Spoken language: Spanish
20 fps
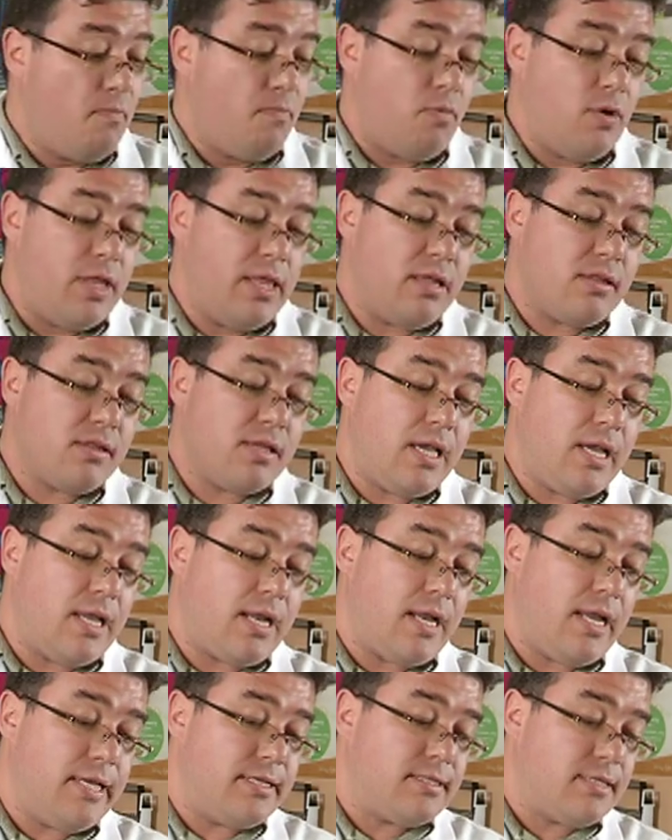Puede
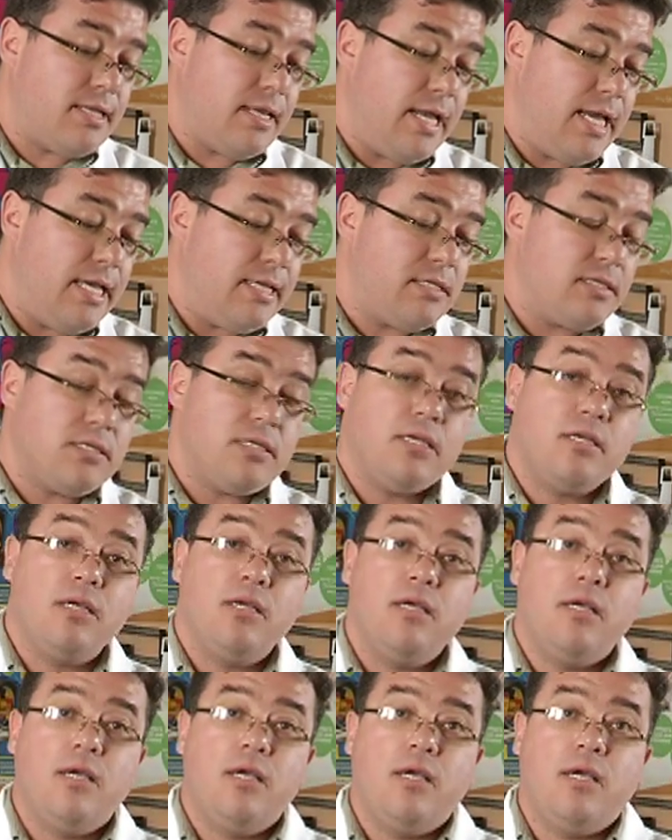ser estrés,
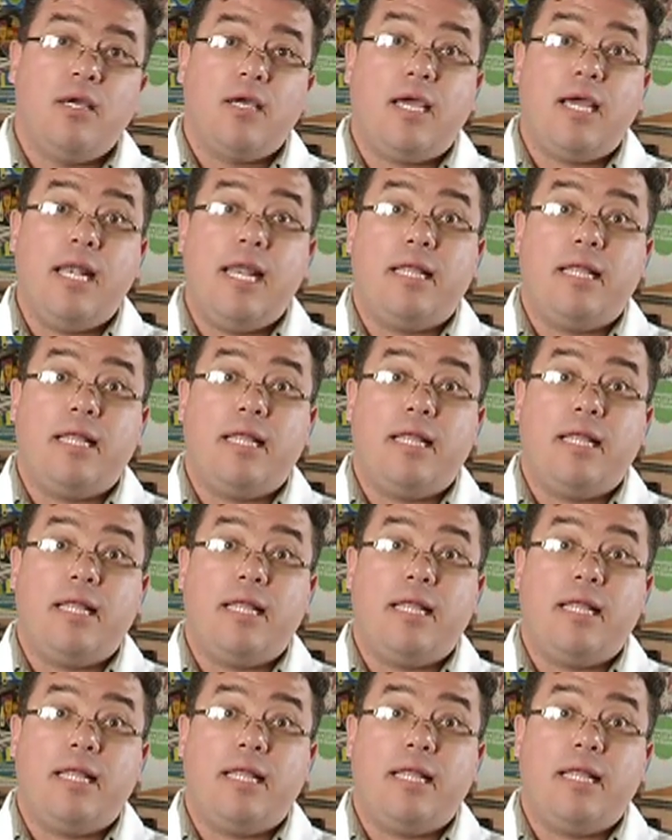que